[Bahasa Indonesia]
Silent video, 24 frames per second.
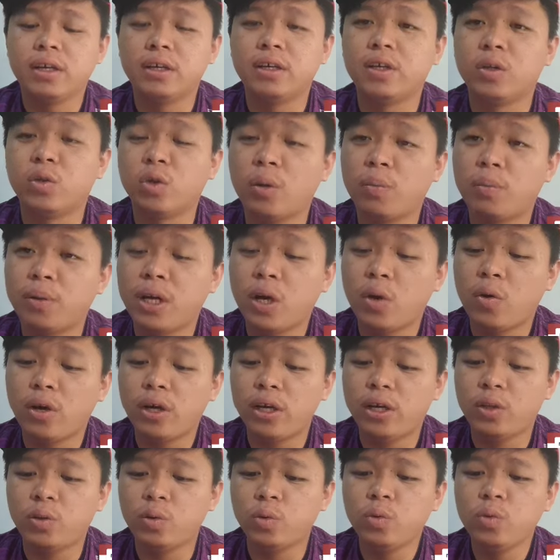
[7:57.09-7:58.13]
Ketua
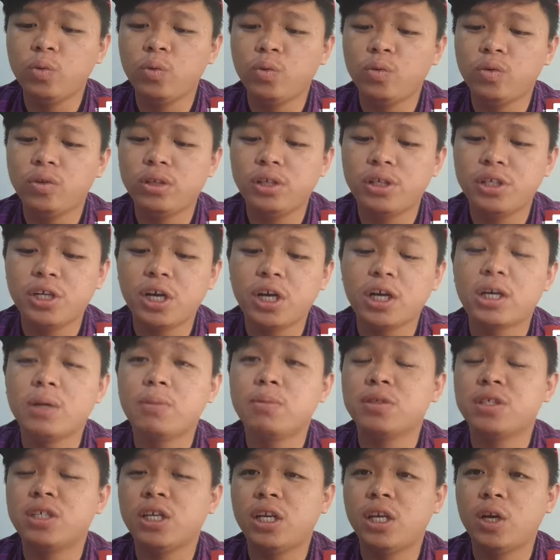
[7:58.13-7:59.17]
pegawai itu disyaki
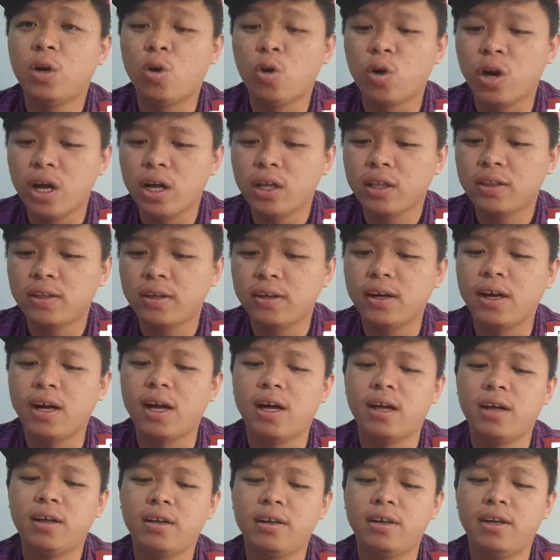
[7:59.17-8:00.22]
menjadi orang
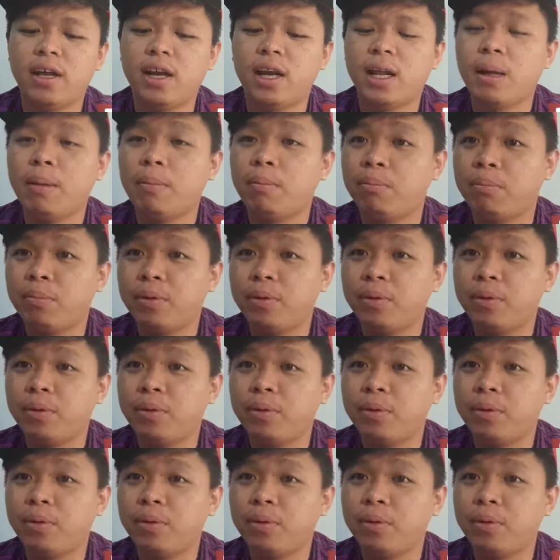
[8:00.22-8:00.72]
tengah dalam